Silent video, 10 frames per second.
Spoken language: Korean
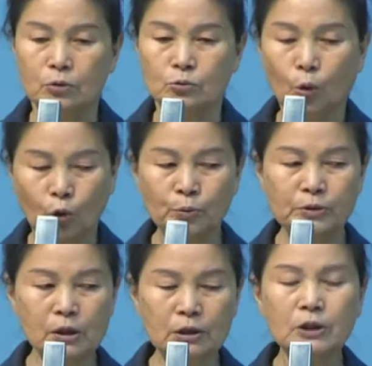
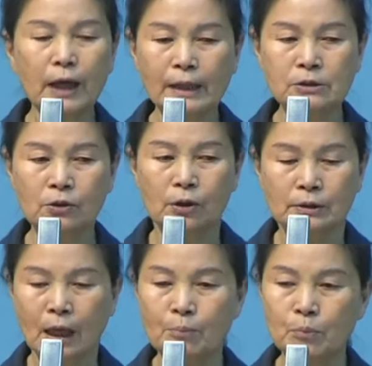고모들 그 그거 아니야
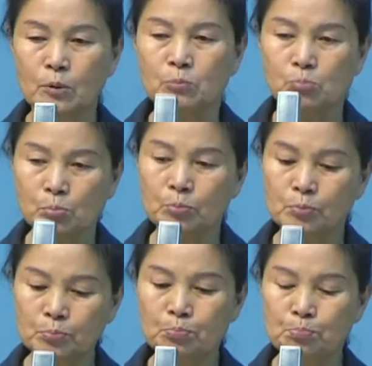난
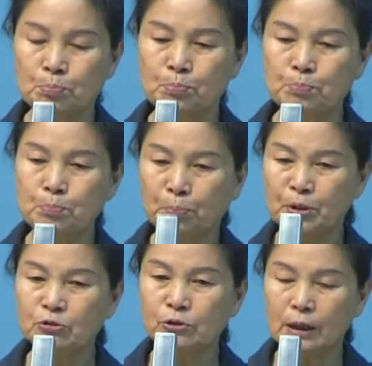
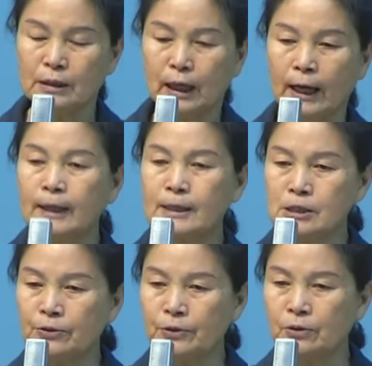미국 안
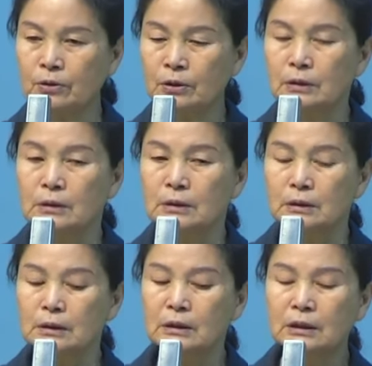갔어요.
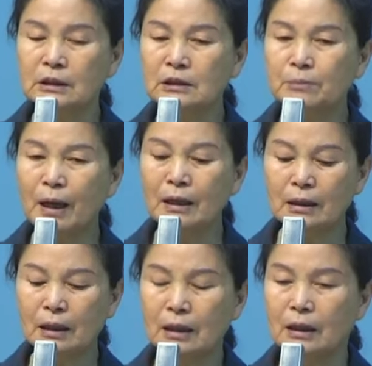그
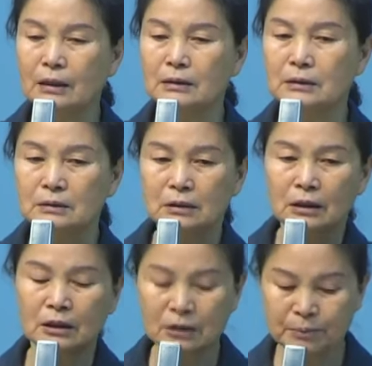말,
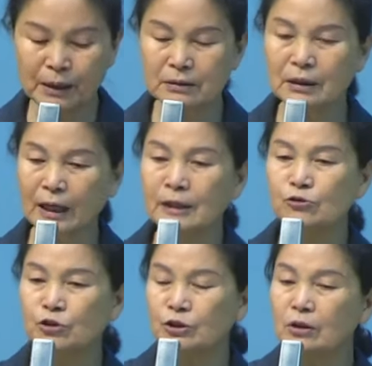그 말을 안
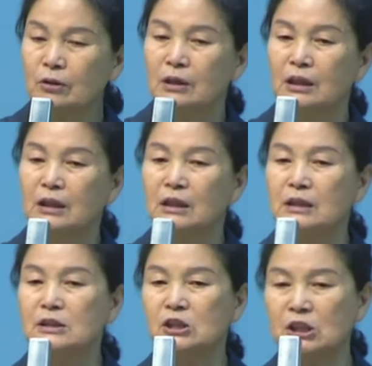해줘서
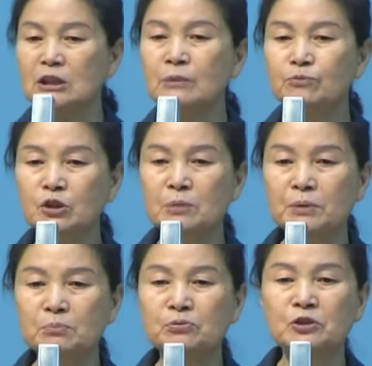지금도
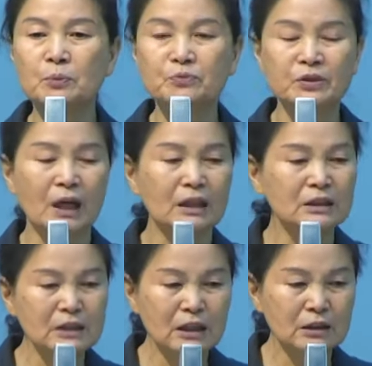입이 무겁구나.
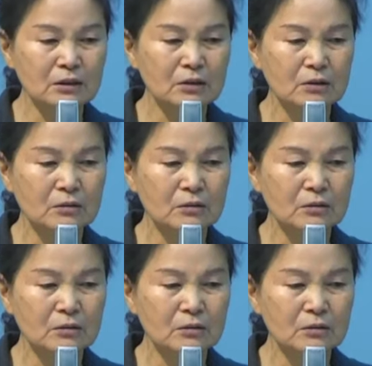그 얘기요?